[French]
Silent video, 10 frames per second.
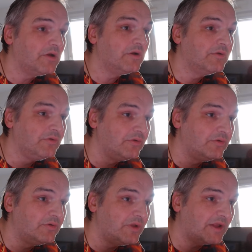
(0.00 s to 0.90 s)

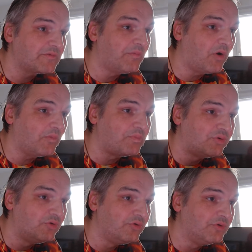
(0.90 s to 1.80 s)
nettement
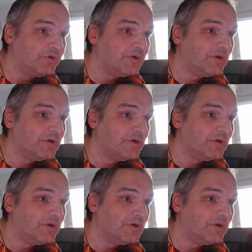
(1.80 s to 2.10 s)
plus